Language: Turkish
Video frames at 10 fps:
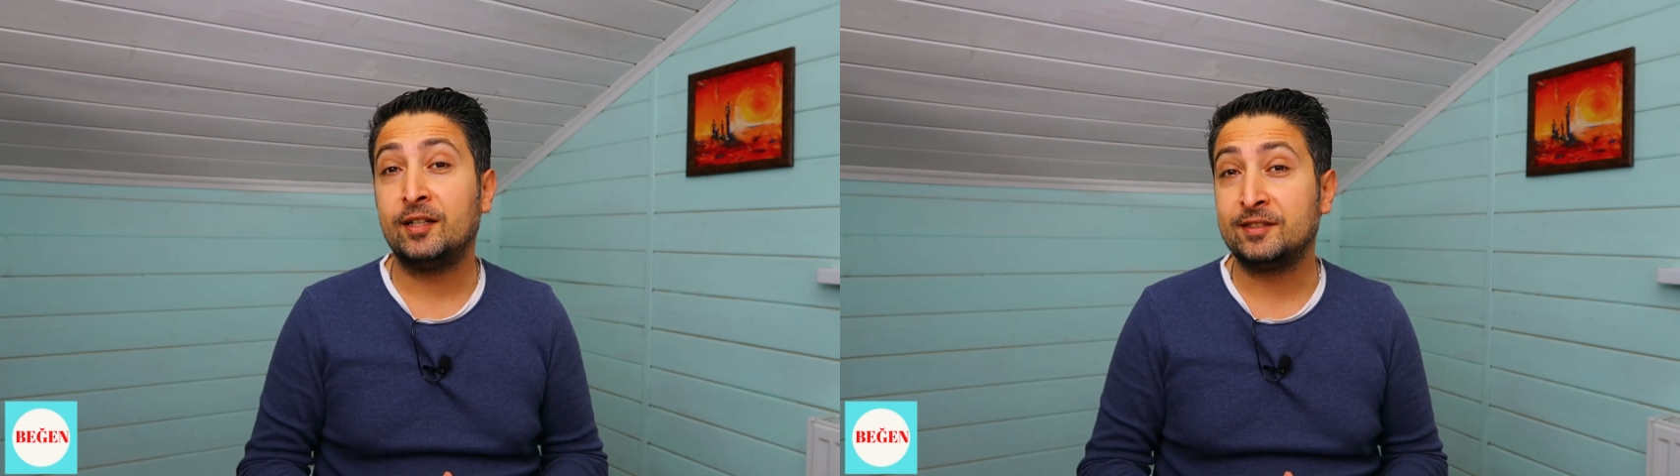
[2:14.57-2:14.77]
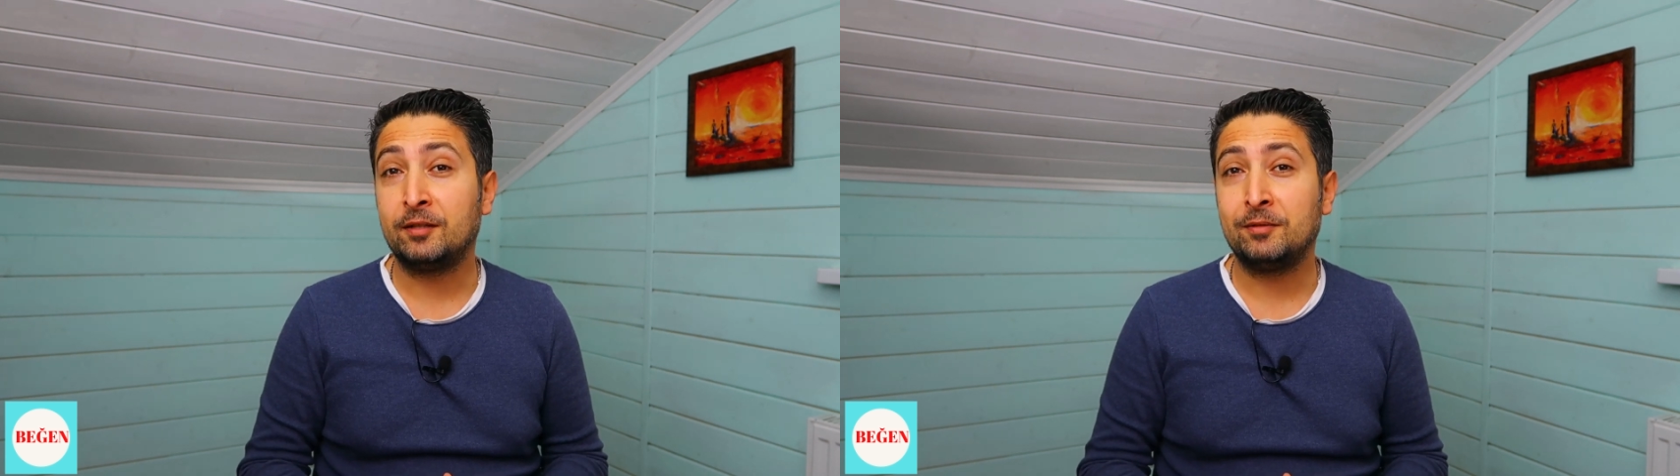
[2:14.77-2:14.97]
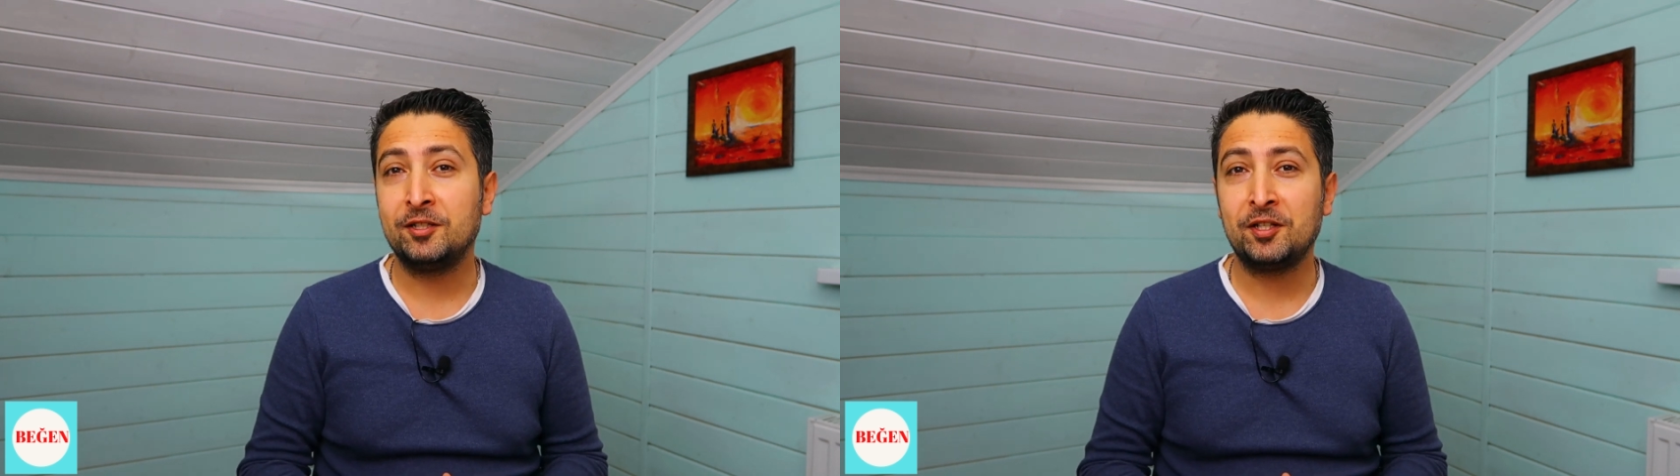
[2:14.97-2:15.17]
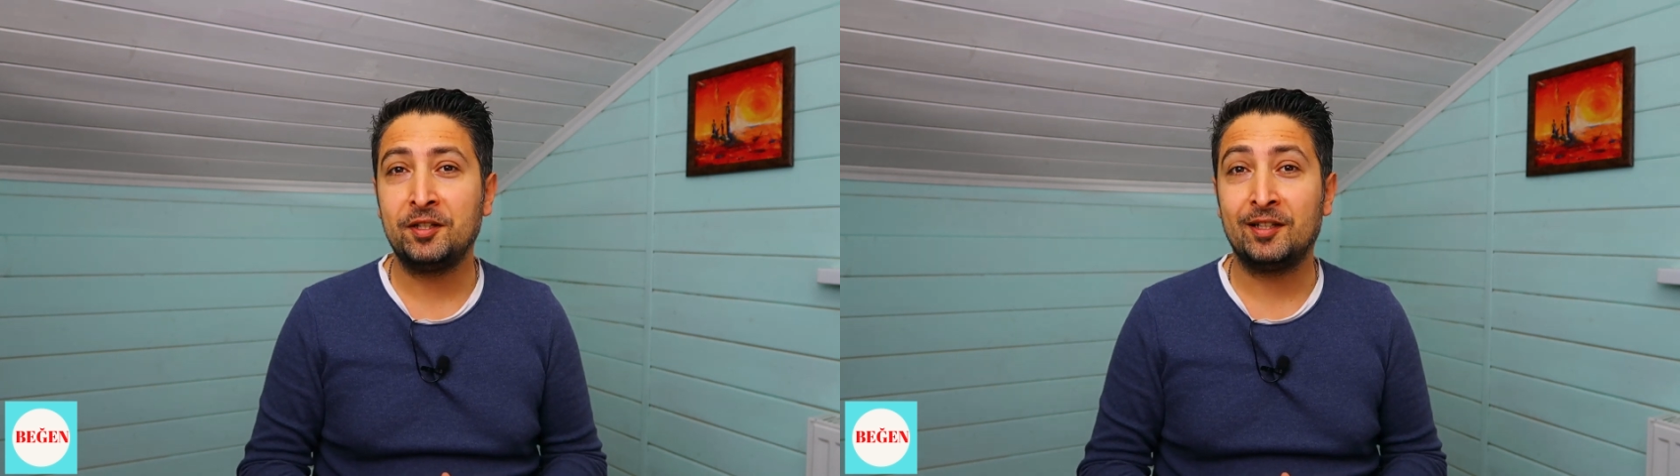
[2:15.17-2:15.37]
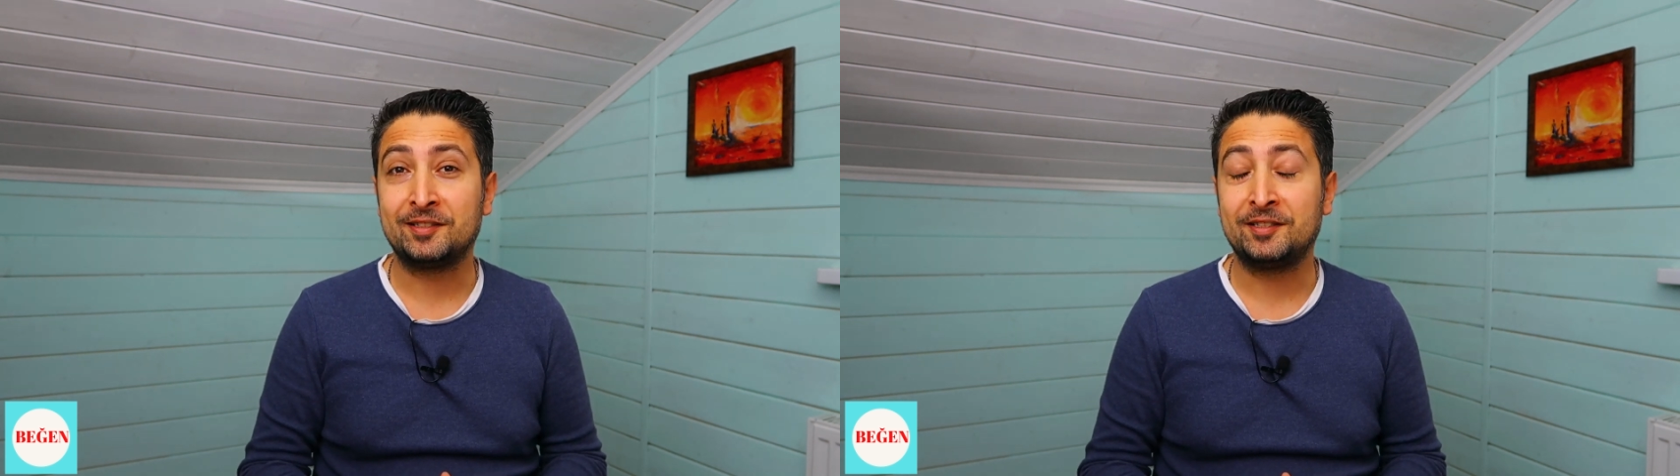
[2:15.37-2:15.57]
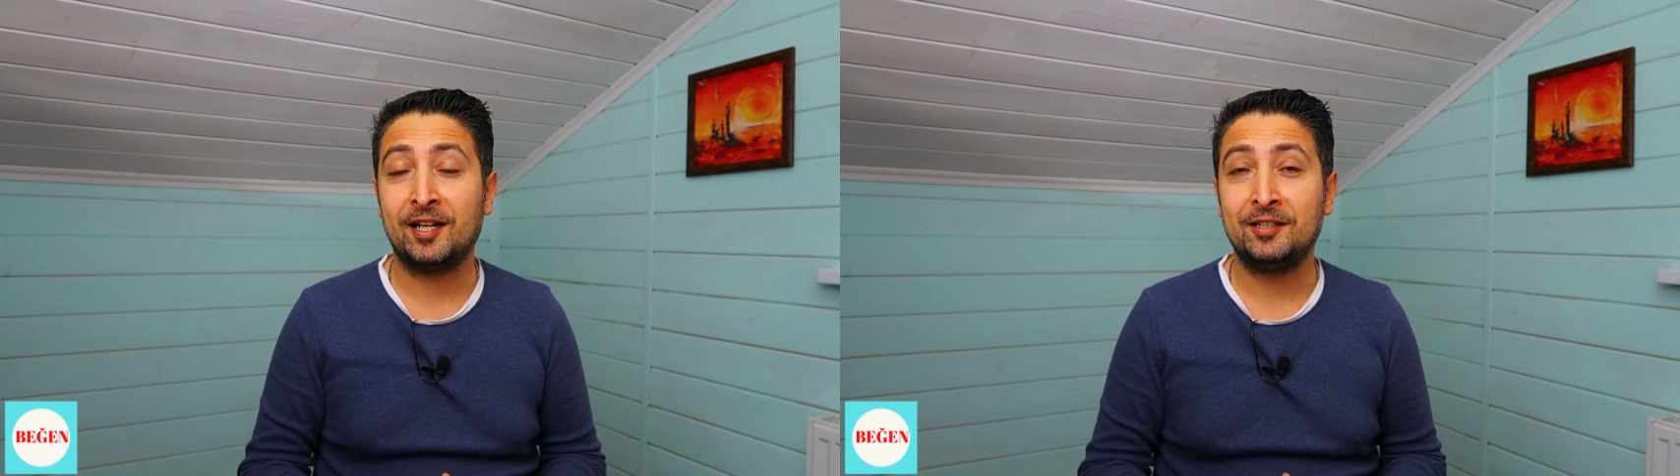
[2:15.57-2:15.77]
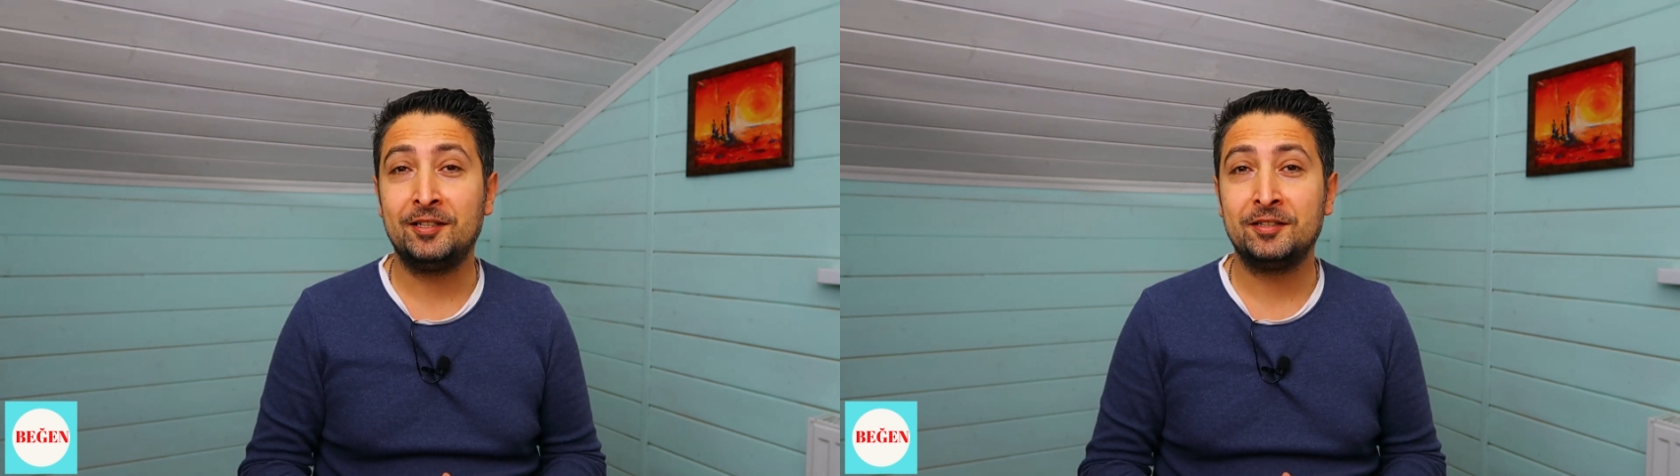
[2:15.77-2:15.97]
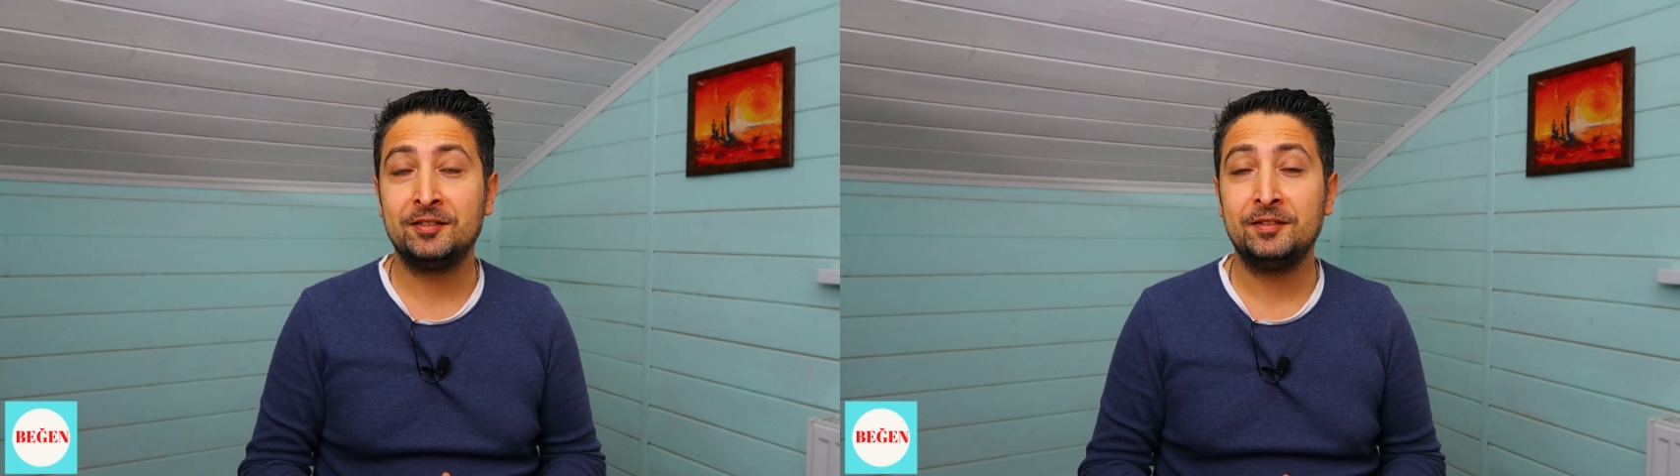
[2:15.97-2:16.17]
Azerbaycan
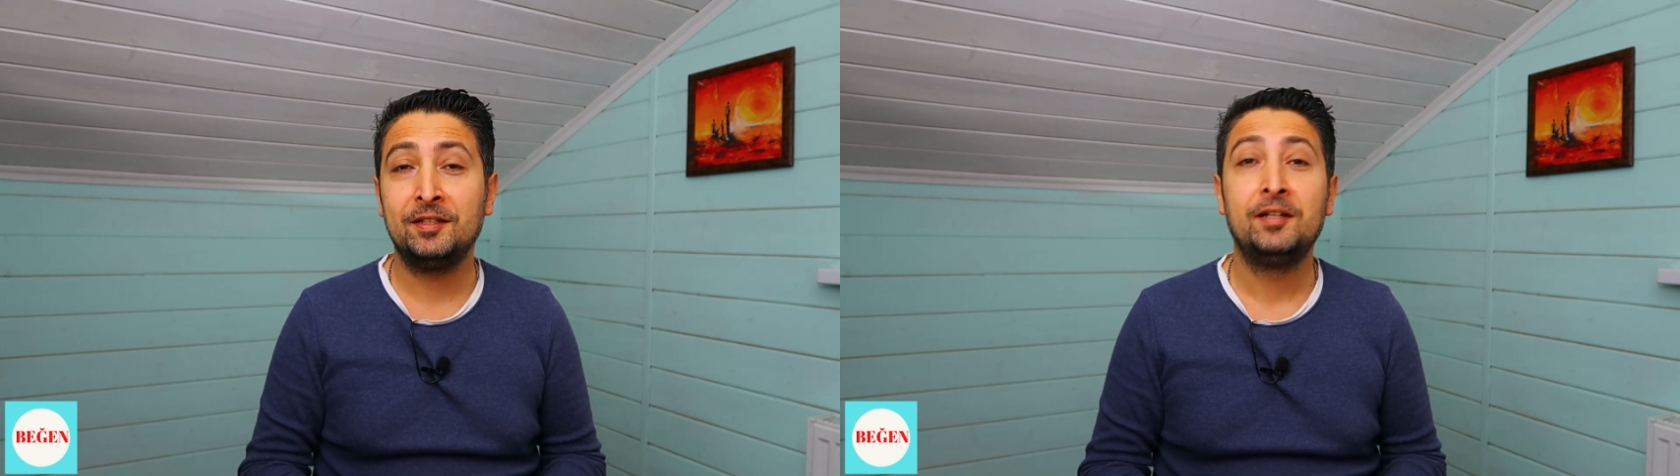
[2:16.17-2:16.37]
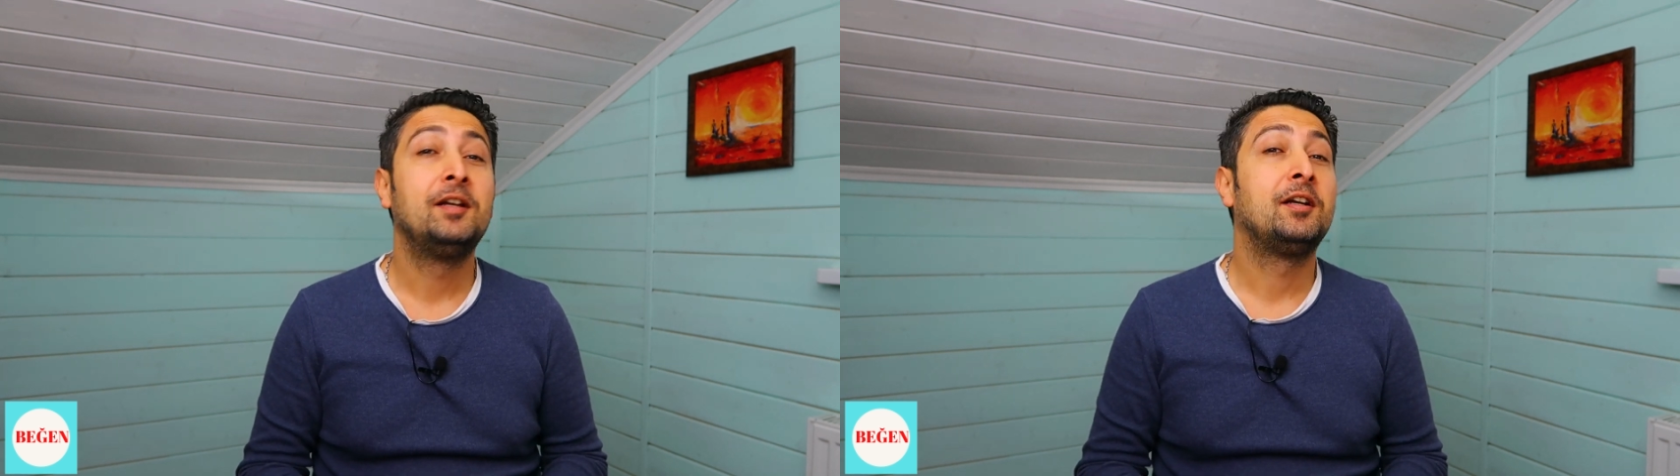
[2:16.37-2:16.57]
askerlerinin